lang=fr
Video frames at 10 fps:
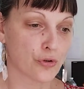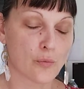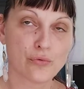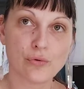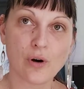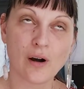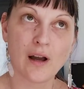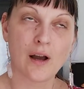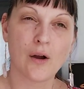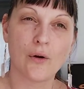tambour
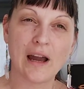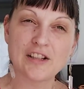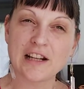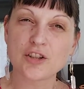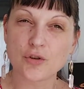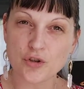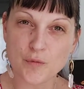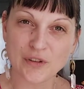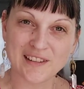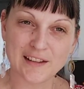à chaque
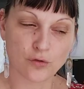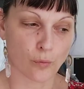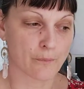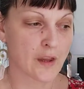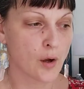changement de saison.